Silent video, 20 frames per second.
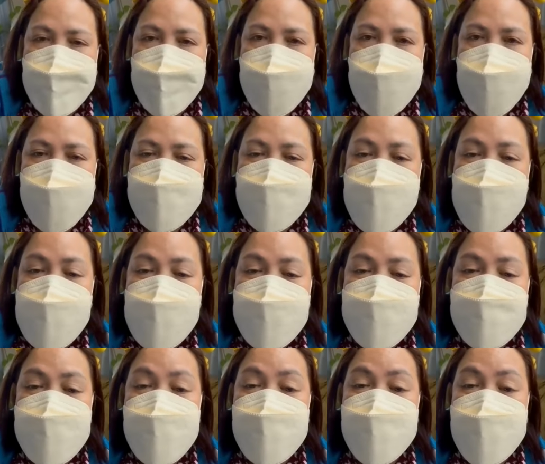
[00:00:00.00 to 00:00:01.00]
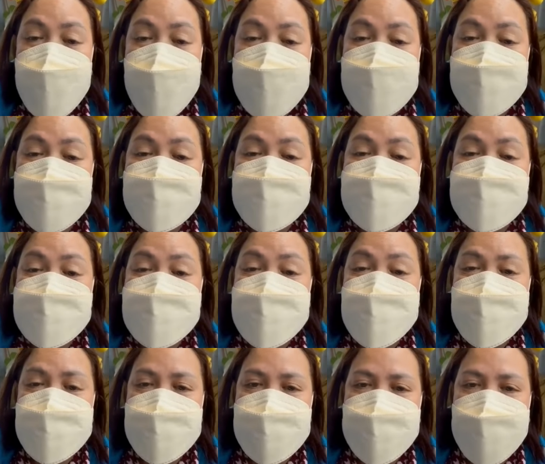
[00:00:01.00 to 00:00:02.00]
Happy 50th
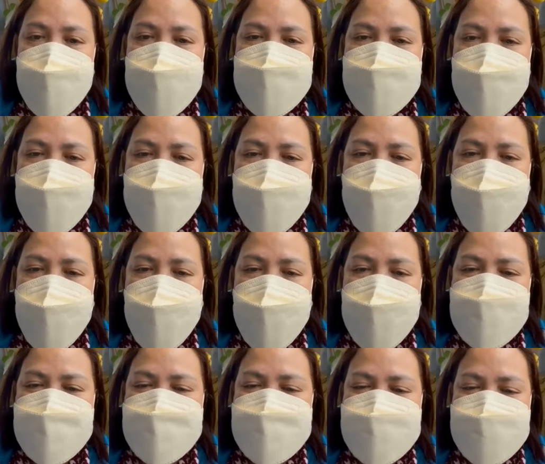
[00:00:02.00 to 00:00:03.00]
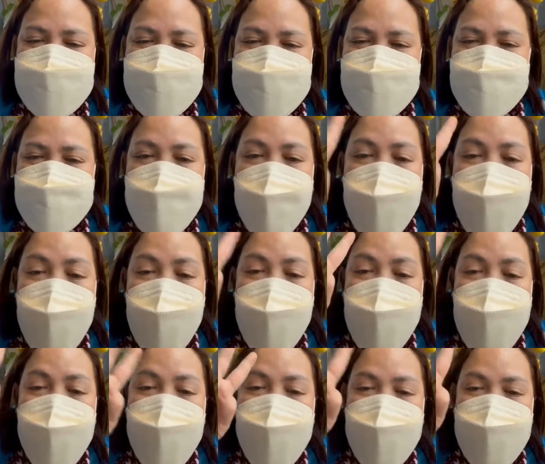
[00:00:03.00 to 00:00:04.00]
birthday cards.
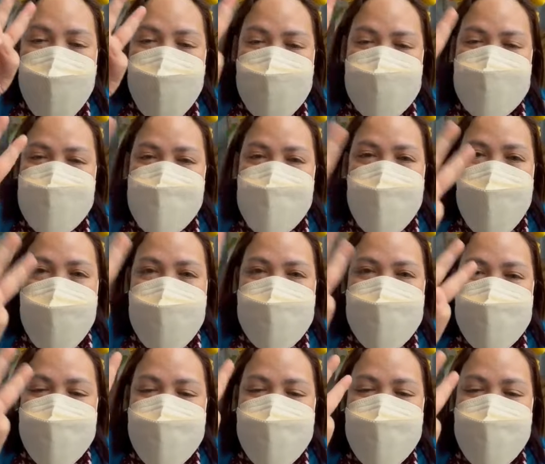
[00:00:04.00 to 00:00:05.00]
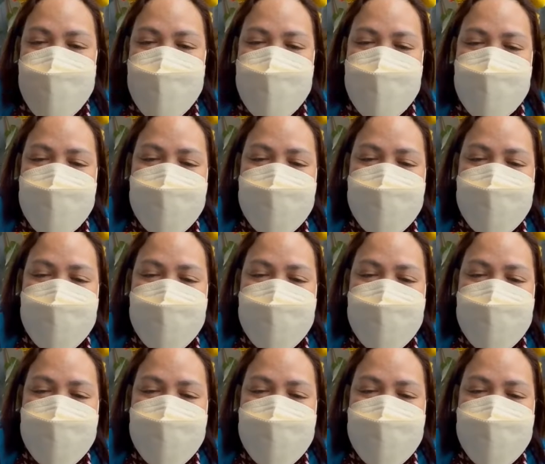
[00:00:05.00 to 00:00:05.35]
Bye. See you later.